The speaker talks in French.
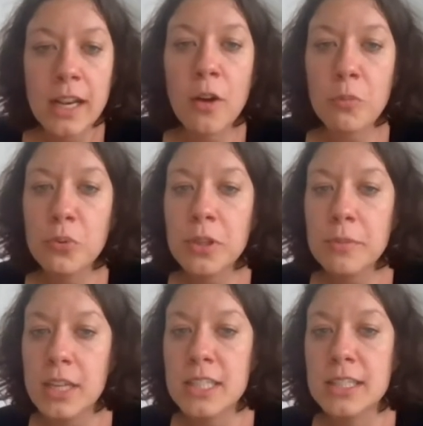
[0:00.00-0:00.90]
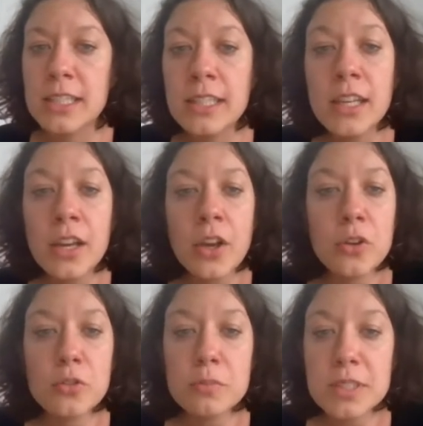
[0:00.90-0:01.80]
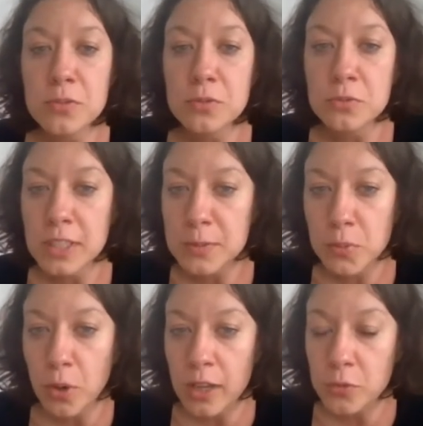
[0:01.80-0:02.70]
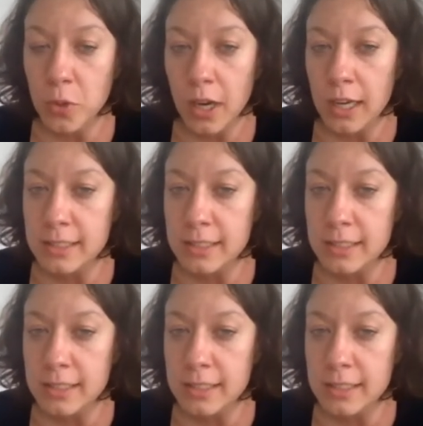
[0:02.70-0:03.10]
Et là, on peut imaginer une mission exploratoire